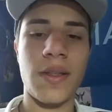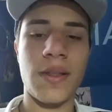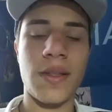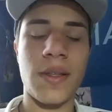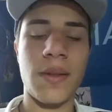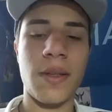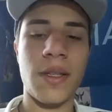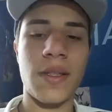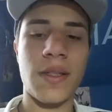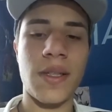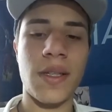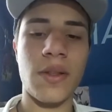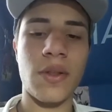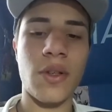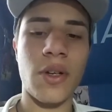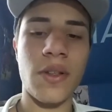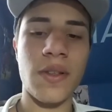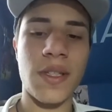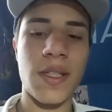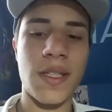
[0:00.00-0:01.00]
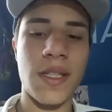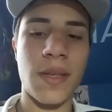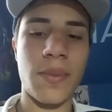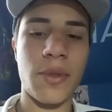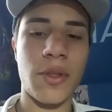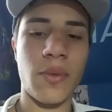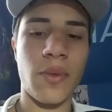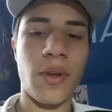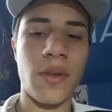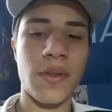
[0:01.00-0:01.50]
c'est une grande
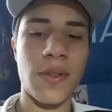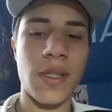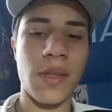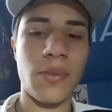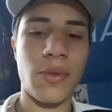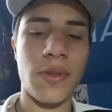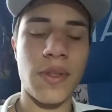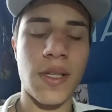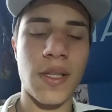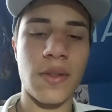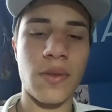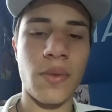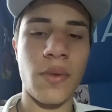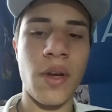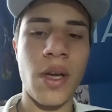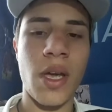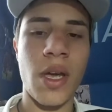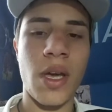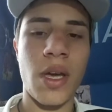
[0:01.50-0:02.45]
déception en ce début de saison,